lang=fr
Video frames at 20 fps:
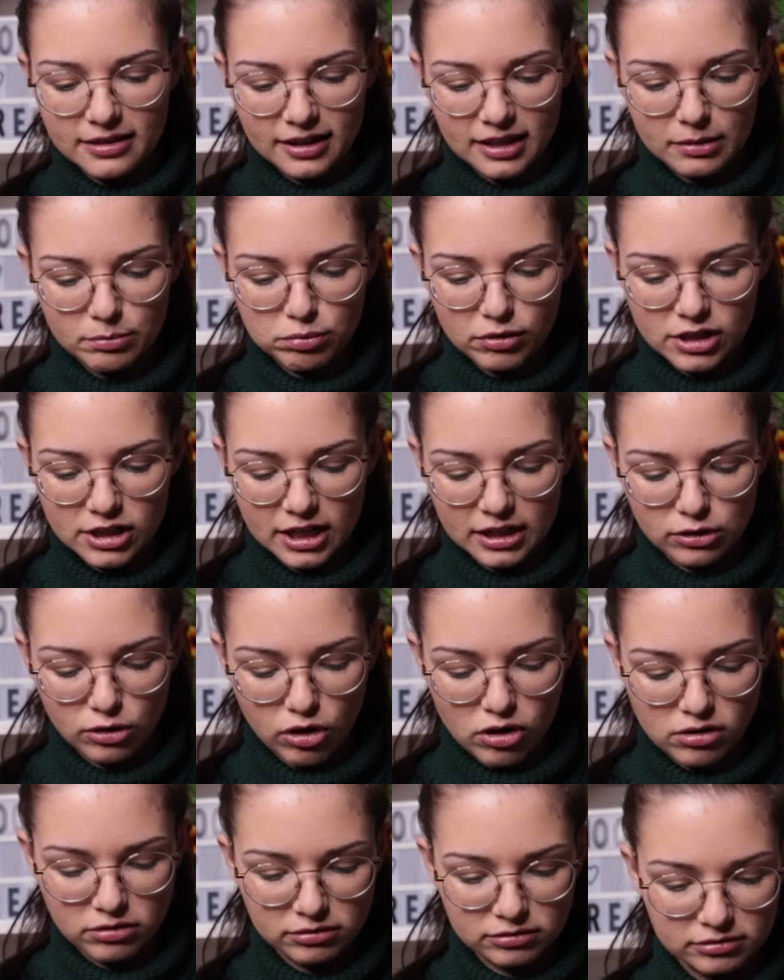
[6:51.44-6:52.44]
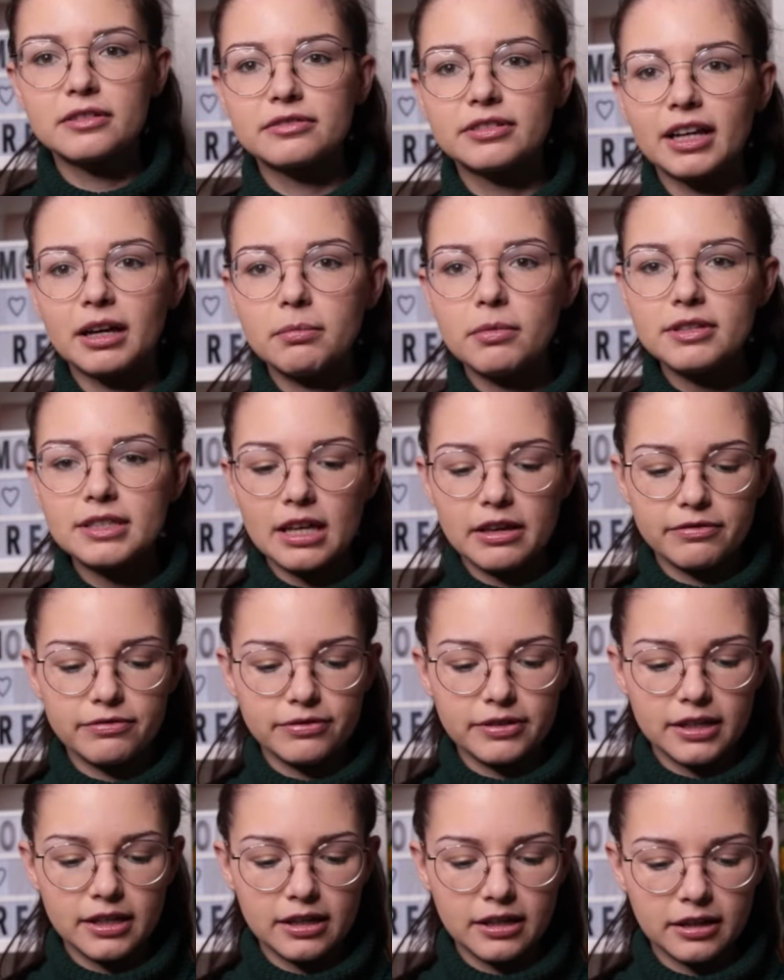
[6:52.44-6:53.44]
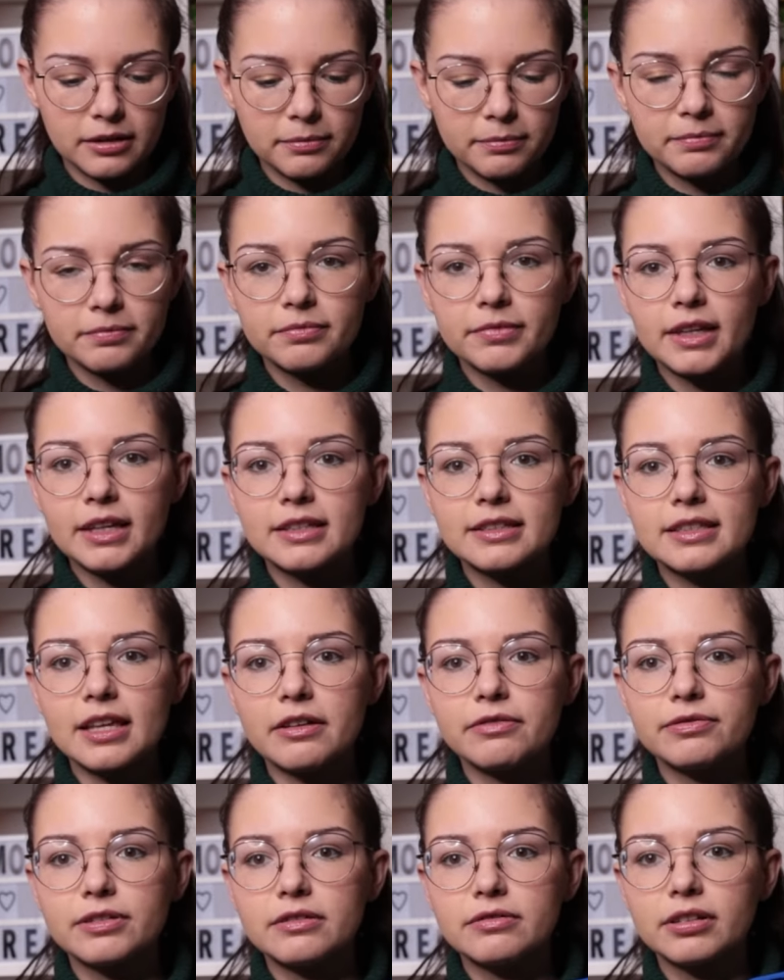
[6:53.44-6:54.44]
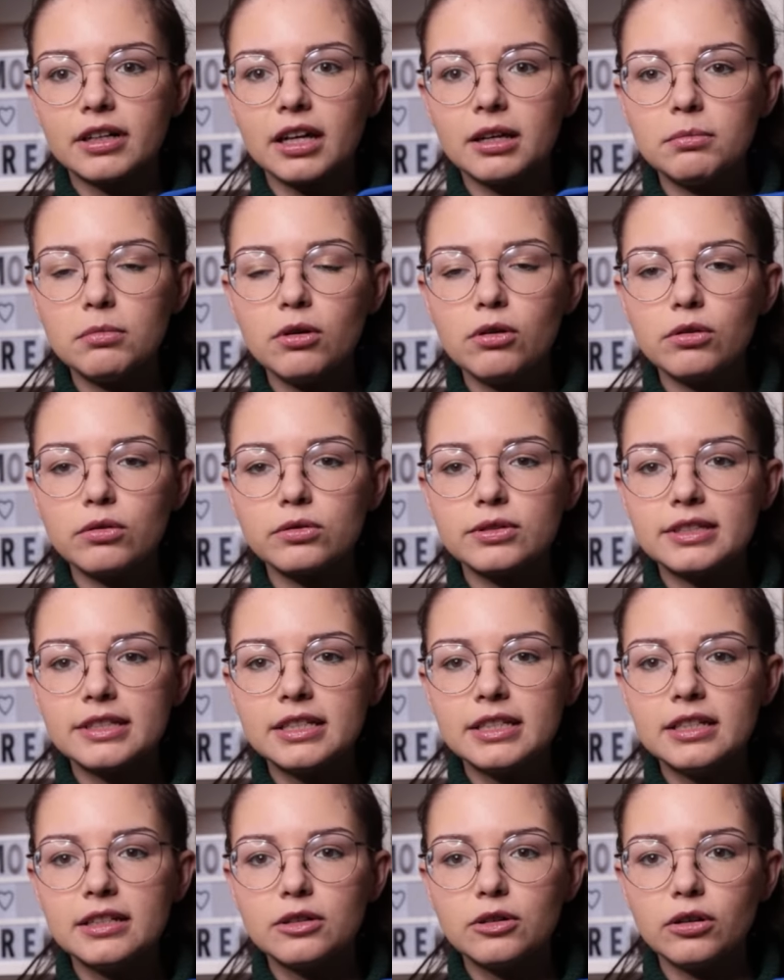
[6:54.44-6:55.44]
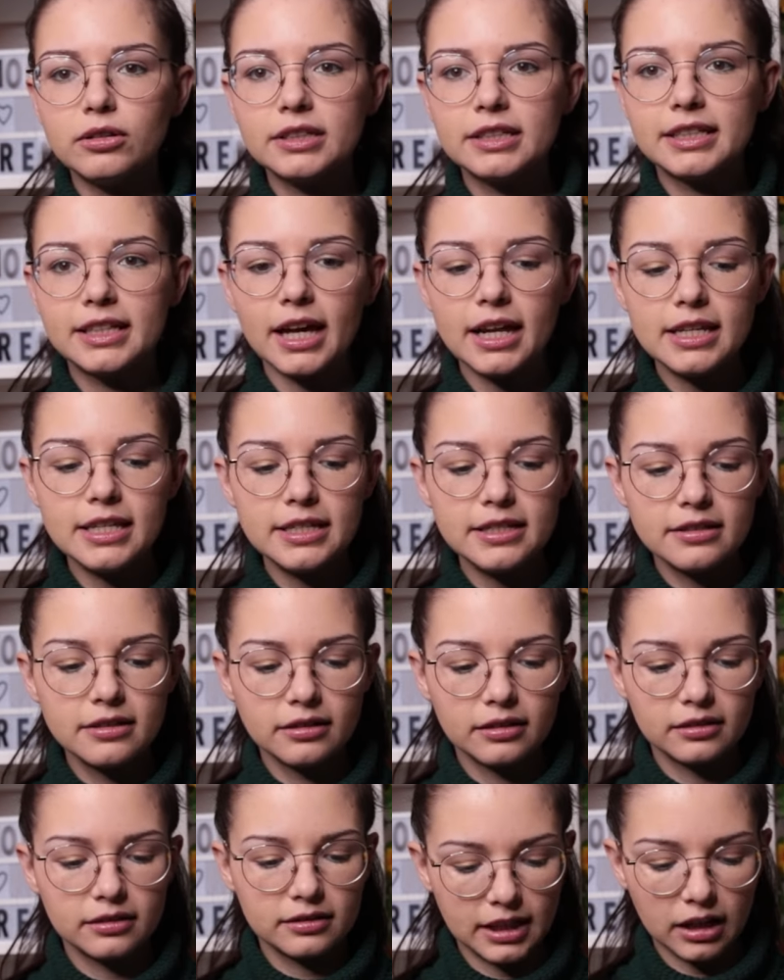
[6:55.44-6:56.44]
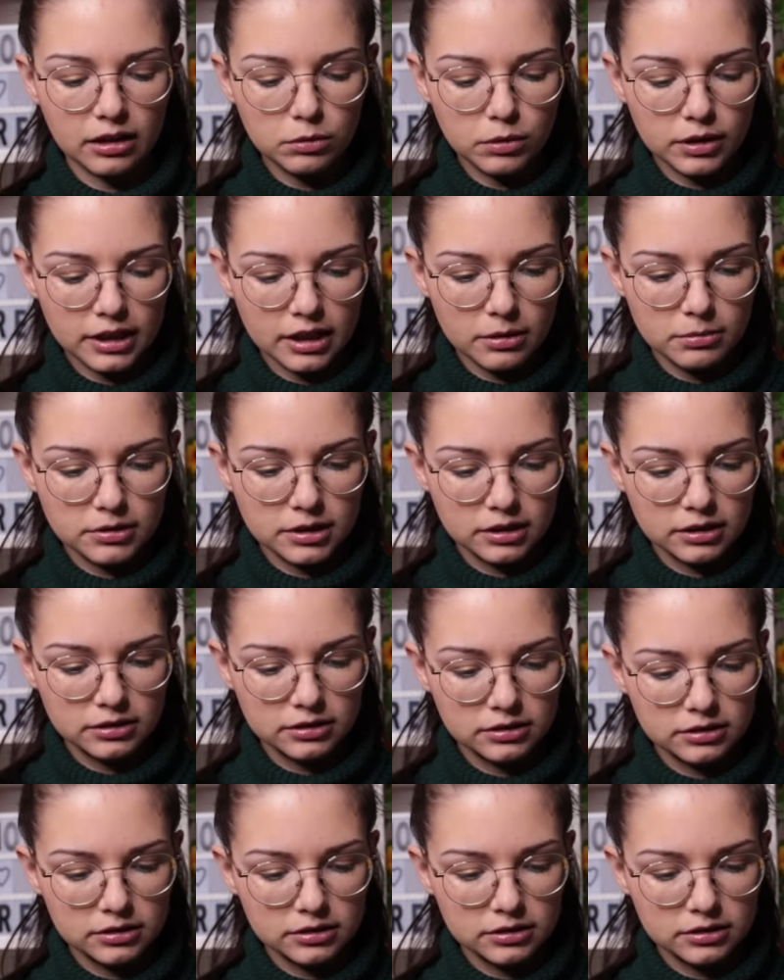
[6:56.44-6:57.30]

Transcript: d'à quel point j'adore. Euh, vraiment, ça fait, ça fait vraiment silicone cali. C'est incroyable.